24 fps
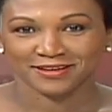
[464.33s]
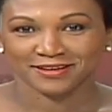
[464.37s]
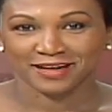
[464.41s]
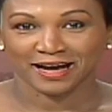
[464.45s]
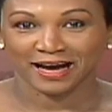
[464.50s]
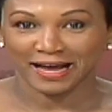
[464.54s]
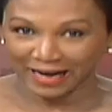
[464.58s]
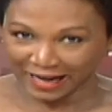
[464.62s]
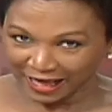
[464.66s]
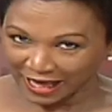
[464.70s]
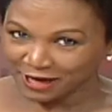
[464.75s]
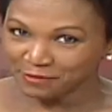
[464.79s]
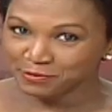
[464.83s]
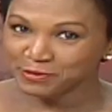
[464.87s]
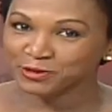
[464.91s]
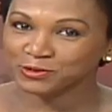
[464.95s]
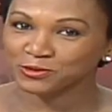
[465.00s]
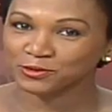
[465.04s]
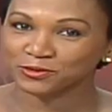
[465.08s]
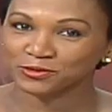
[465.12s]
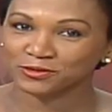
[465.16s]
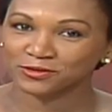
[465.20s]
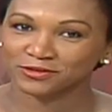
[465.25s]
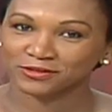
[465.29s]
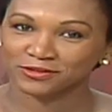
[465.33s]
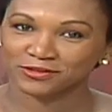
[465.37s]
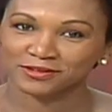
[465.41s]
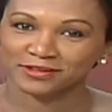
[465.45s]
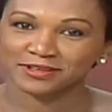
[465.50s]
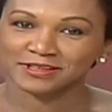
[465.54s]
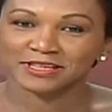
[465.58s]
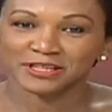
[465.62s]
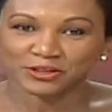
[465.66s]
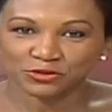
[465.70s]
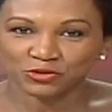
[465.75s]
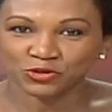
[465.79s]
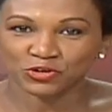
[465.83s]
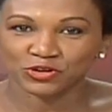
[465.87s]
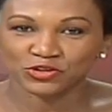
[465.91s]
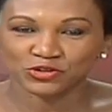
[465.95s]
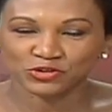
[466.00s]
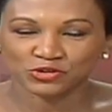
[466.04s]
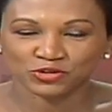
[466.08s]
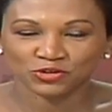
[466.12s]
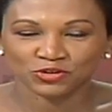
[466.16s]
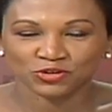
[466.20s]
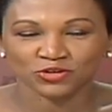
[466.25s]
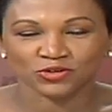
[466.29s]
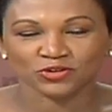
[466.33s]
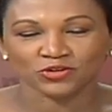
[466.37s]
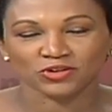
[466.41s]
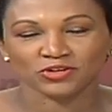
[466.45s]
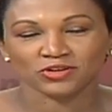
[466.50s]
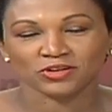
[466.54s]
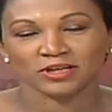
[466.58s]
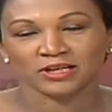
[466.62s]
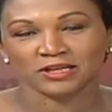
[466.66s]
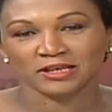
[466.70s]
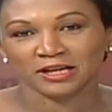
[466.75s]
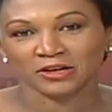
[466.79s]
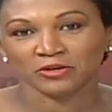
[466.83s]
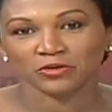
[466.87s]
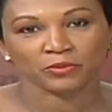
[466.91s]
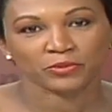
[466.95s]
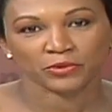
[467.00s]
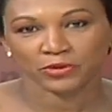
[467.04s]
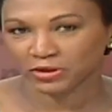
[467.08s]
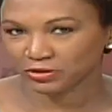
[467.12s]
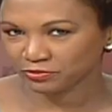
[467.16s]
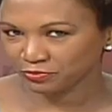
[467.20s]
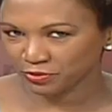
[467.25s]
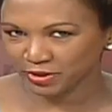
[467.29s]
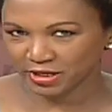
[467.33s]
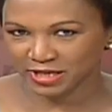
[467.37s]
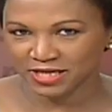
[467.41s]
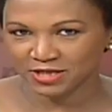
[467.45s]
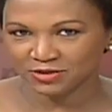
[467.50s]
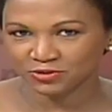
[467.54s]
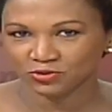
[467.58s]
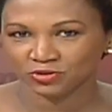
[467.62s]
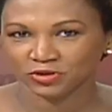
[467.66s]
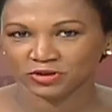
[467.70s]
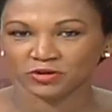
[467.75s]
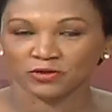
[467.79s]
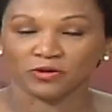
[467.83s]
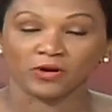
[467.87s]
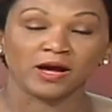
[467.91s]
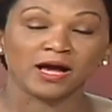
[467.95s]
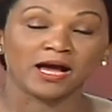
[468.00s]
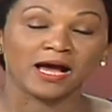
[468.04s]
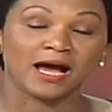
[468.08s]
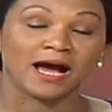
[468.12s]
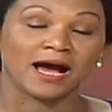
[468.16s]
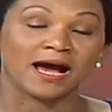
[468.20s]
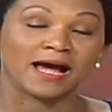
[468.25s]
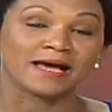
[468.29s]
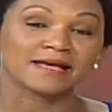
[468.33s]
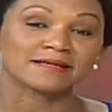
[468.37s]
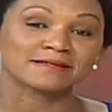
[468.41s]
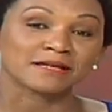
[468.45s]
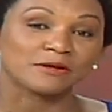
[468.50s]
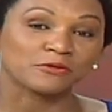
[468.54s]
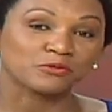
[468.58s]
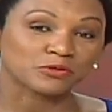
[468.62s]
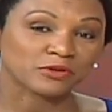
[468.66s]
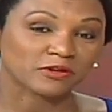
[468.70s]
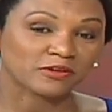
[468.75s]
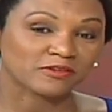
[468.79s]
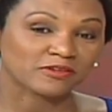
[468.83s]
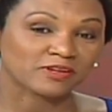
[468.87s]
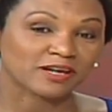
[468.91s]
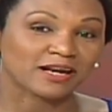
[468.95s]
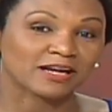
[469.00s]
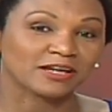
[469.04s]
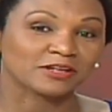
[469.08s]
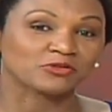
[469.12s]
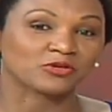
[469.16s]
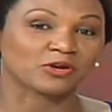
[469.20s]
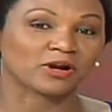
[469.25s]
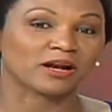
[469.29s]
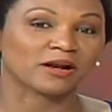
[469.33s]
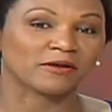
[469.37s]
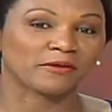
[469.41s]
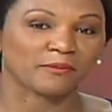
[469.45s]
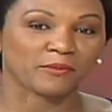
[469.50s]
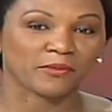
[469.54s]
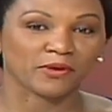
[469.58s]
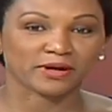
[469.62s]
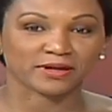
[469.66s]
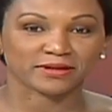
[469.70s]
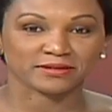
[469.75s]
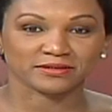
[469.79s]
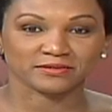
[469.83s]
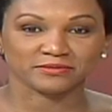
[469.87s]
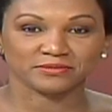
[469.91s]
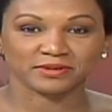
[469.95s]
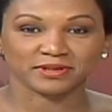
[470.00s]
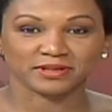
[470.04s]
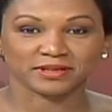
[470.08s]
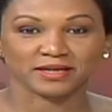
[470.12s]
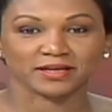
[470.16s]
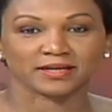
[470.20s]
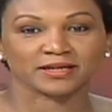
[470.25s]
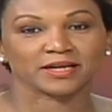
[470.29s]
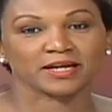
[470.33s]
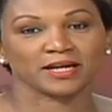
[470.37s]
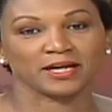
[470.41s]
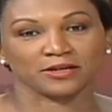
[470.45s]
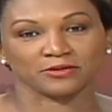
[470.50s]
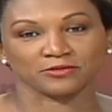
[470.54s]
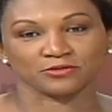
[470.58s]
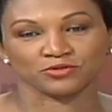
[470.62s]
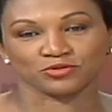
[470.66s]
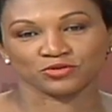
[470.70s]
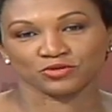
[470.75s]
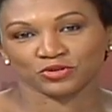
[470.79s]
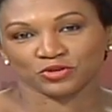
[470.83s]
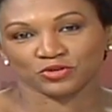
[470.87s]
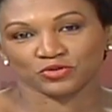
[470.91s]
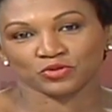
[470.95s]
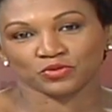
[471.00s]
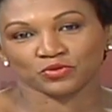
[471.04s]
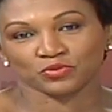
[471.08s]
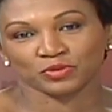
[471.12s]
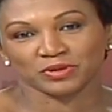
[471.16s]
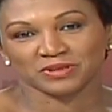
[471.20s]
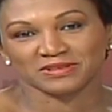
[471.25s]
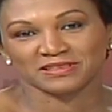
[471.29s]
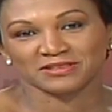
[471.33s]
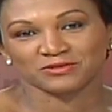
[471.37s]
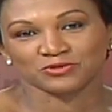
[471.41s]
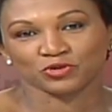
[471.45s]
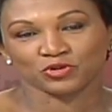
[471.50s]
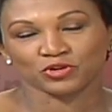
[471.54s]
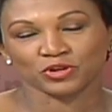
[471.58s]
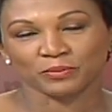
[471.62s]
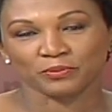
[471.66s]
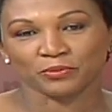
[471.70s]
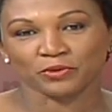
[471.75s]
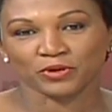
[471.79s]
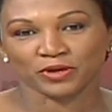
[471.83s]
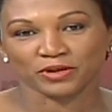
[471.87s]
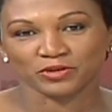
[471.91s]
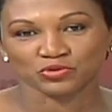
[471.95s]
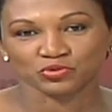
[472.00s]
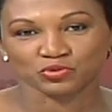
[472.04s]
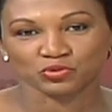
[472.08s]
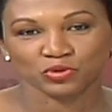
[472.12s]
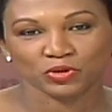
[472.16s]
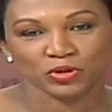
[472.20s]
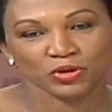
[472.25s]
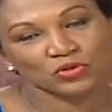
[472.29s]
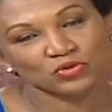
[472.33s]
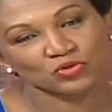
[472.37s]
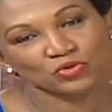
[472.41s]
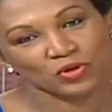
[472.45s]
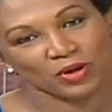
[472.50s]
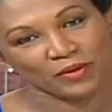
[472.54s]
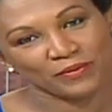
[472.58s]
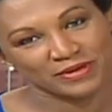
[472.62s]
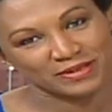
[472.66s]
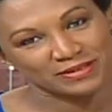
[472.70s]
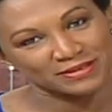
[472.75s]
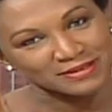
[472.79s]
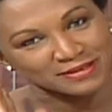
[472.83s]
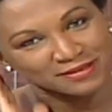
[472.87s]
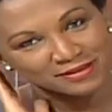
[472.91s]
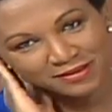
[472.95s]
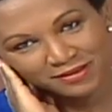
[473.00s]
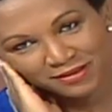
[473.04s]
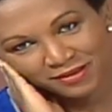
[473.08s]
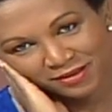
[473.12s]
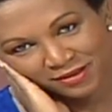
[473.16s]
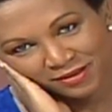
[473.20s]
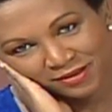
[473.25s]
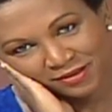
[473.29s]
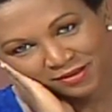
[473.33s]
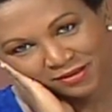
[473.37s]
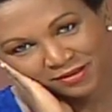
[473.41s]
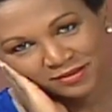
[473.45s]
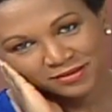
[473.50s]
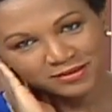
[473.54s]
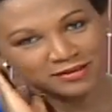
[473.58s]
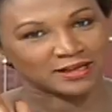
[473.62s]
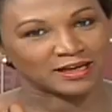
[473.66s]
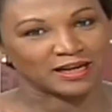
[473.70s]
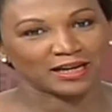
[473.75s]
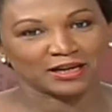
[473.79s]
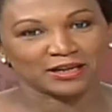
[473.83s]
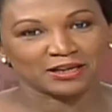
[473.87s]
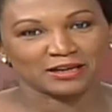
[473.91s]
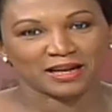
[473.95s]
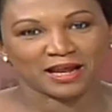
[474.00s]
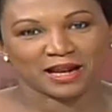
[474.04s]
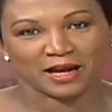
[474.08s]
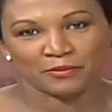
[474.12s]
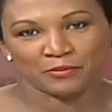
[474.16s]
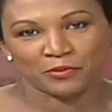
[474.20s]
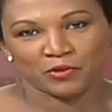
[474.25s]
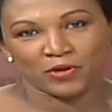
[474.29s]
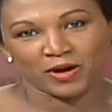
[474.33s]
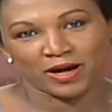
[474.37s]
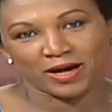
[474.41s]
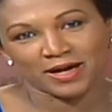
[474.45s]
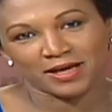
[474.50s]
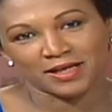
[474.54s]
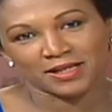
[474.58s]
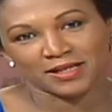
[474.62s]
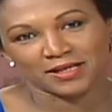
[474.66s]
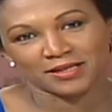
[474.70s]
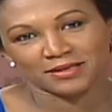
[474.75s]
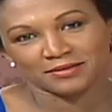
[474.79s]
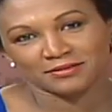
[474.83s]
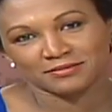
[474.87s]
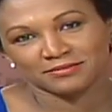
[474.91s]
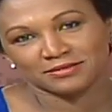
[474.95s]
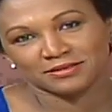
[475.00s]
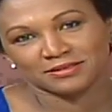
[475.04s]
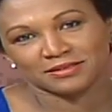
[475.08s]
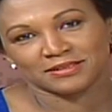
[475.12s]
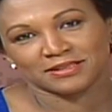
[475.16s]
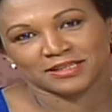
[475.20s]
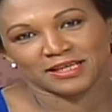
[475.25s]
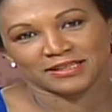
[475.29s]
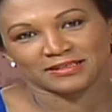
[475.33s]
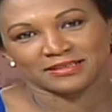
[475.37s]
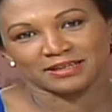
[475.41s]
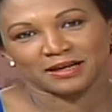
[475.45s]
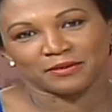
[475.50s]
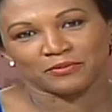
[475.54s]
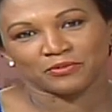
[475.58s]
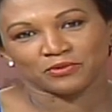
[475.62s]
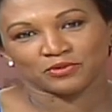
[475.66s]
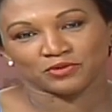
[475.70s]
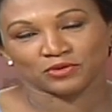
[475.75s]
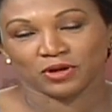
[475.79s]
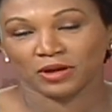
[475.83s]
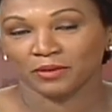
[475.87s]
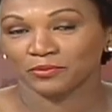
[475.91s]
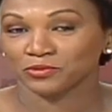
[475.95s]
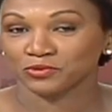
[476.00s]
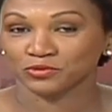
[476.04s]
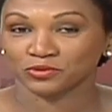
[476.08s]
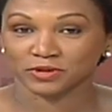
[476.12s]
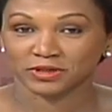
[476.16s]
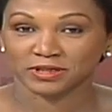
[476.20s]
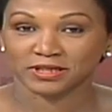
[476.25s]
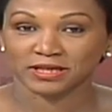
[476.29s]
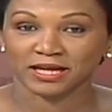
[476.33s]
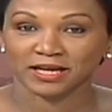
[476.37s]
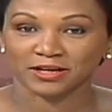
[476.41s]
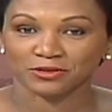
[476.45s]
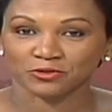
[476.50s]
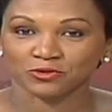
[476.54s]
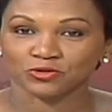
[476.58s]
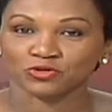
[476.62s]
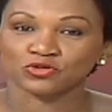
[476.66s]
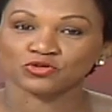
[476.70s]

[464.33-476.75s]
Al árbitro, y eso hizo Reinaldo, porque fue eso, le dijo, a esa junta de entrada electoral la vamos a ratificar, claro. Entonces esos jueces, ¿dónde ponen su cabeza? La, almohada, ¿quién se la puso? La puso Reinaldo.